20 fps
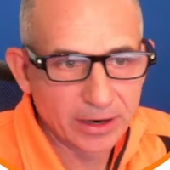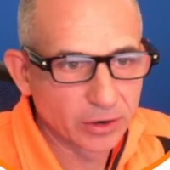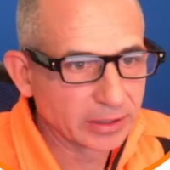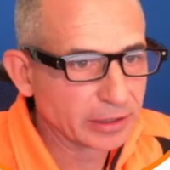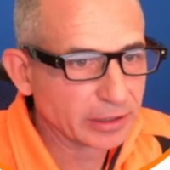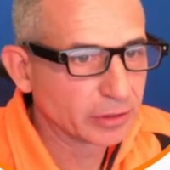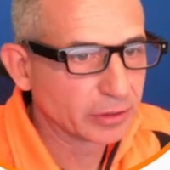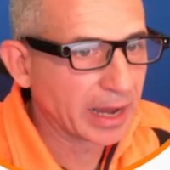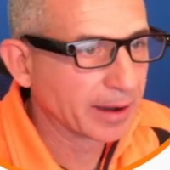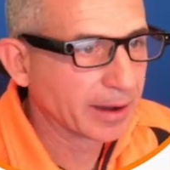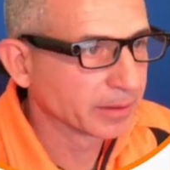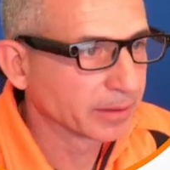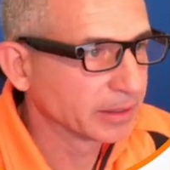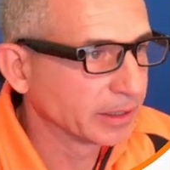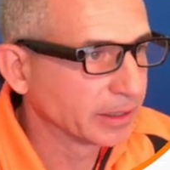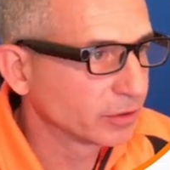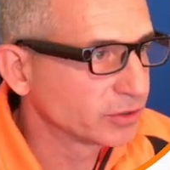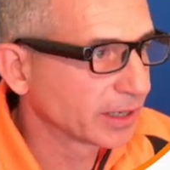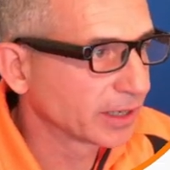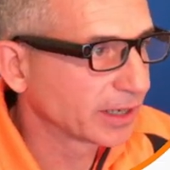Adesso, ah,
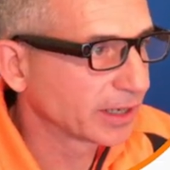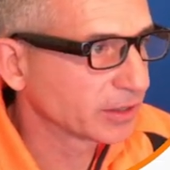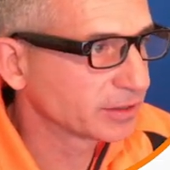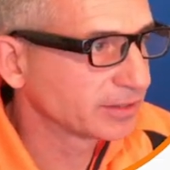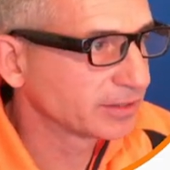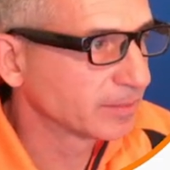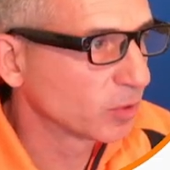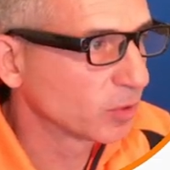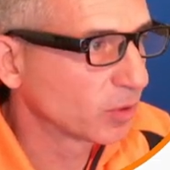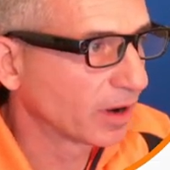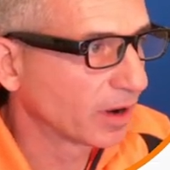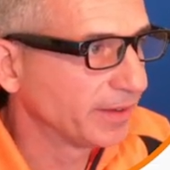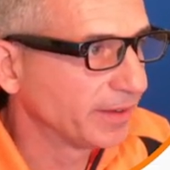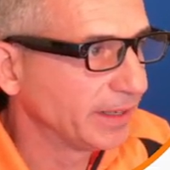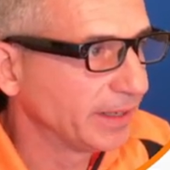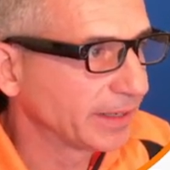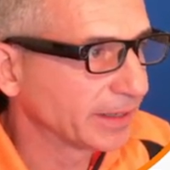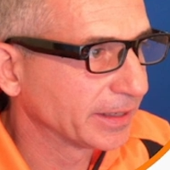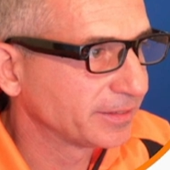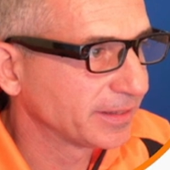adesso già che ci siamo qua vedi
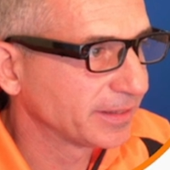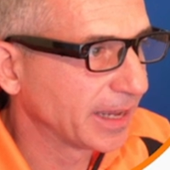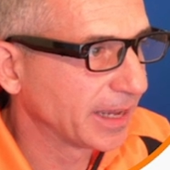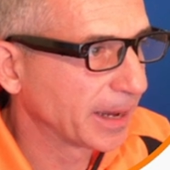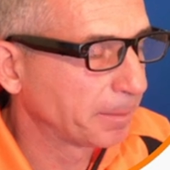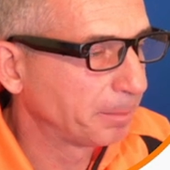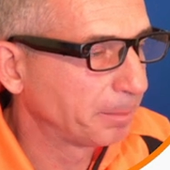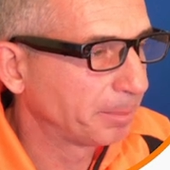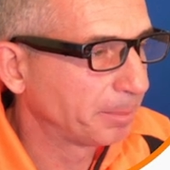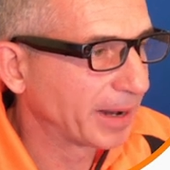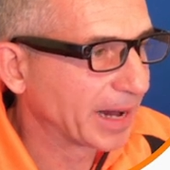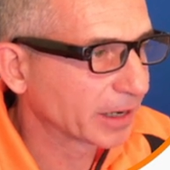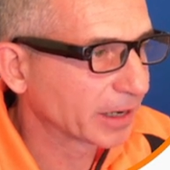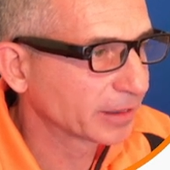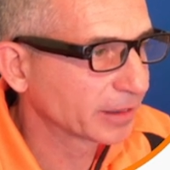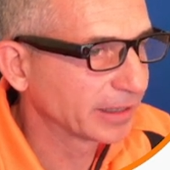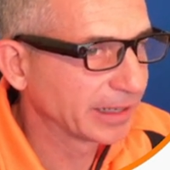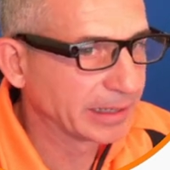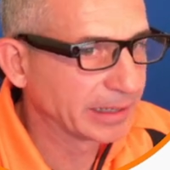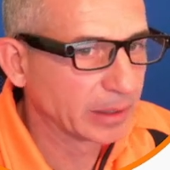che è
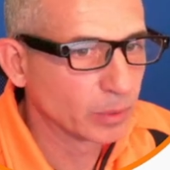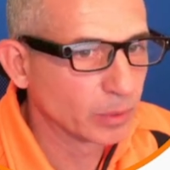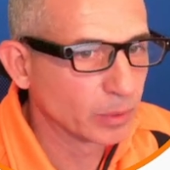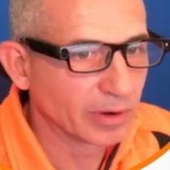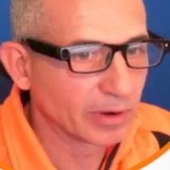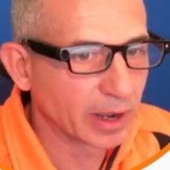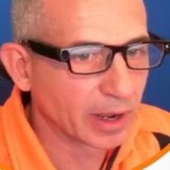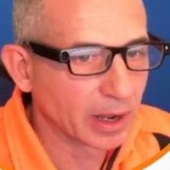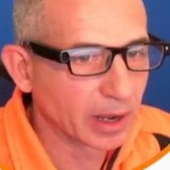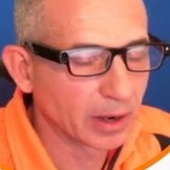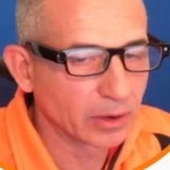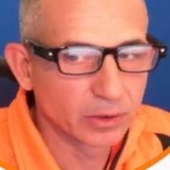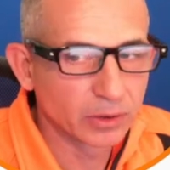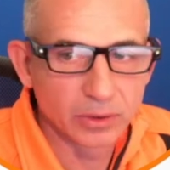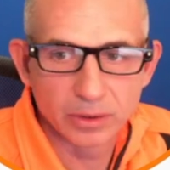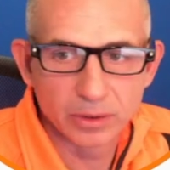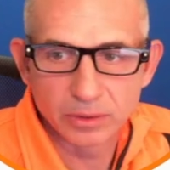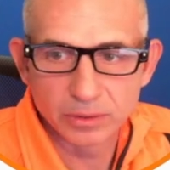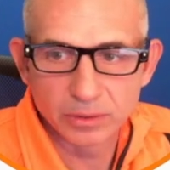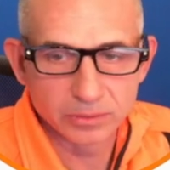apparsa una nuova, uh,
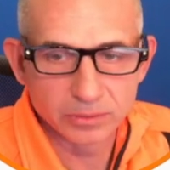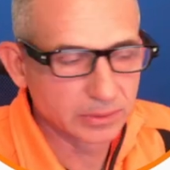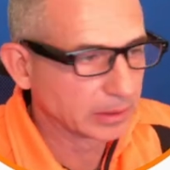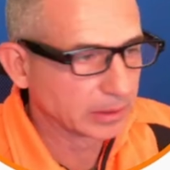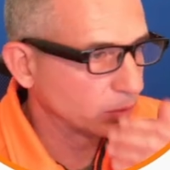una nuova